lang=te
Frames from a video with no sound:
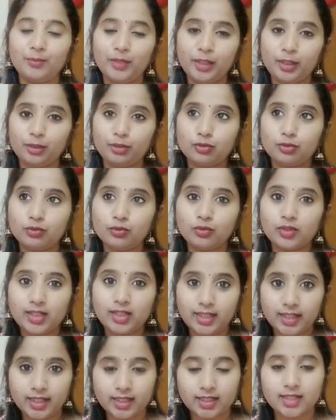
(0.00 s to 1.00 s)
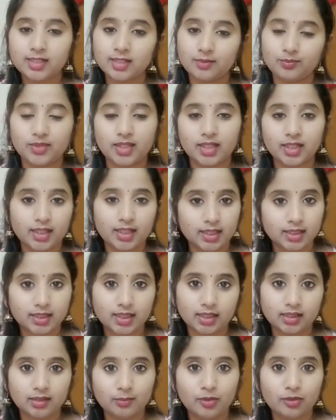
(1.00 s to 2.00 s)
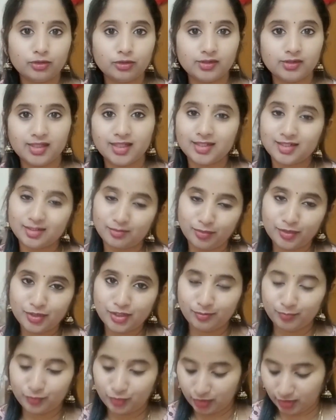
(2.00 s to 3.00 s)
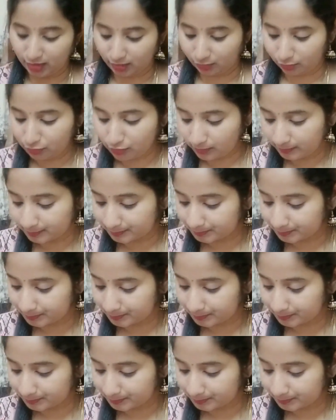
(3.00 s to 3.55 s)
మీకు క్లియర్గా చెప్తేనే కదా అర్థమవుతుంది అని చెప్పి చెప్తున్నాను